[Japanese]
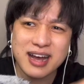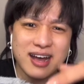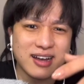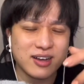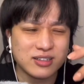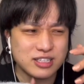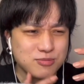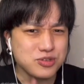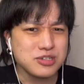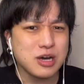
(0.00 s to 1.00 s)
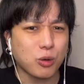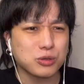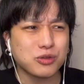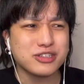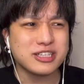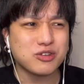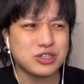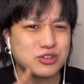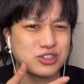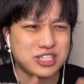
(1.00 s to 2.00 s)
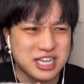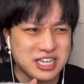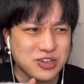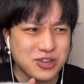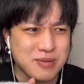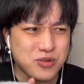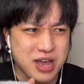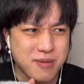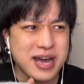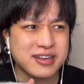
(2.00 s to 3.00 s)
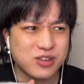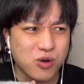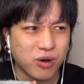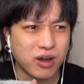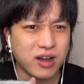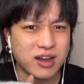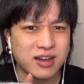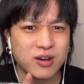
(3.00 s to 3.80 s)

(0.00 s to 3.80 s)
なんか、自分が落とした時の自責の念もやばいけど、